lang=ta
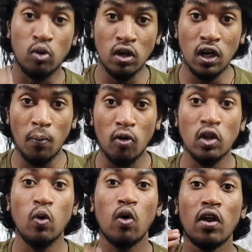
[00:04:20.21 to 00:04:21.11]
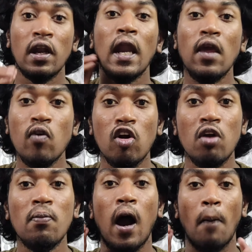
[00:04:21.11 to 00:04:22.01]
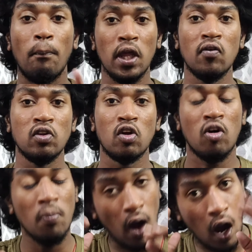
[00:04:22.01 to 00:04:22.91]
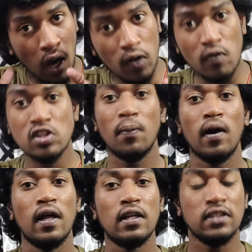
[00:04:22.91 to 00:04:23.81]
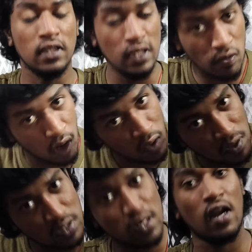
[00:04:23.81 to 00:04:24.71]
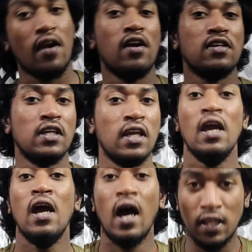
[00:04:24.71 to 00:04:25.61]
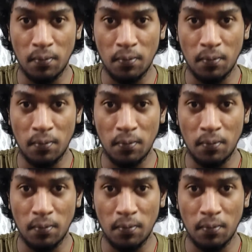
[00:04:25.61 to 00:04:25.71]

அது கொடுக்கும் போது உங்களோட நினைவுகளும் அப்படியே வந்திருக்கும் ஆயிரம் வருஷம் ஆனாலும் சரி எவ்வளவு வருஷங்கள் ஆனாலும் சரி